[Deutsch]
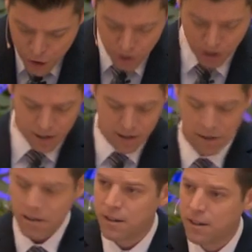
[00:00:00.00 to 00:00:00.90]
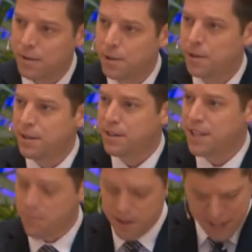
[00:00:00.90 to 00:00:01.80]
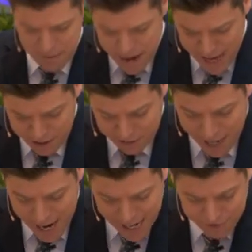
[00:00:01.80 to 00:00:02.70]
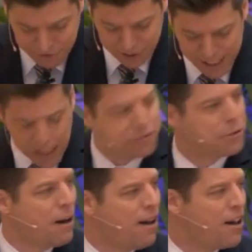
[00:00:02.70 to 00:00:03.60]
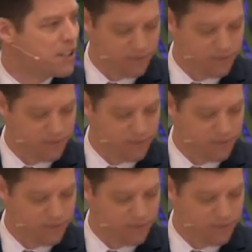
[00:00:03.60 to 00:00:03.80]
Du aber gehörst Gott und stehst in seinem